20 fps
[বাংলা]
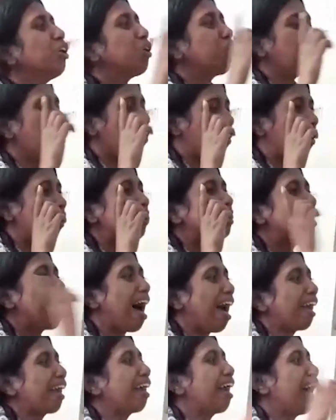কোনো
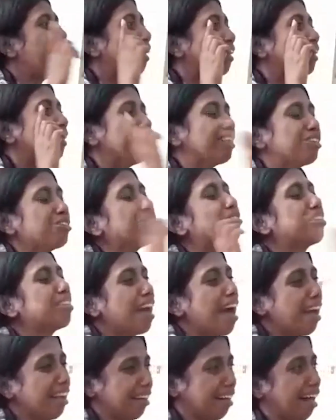জায়গায় কিছু
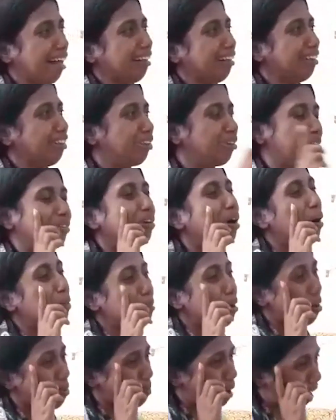চাই নাই শুধু
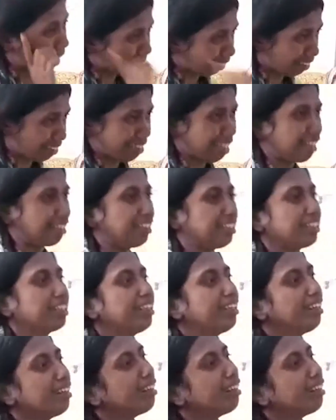আমার মাকে চাইছি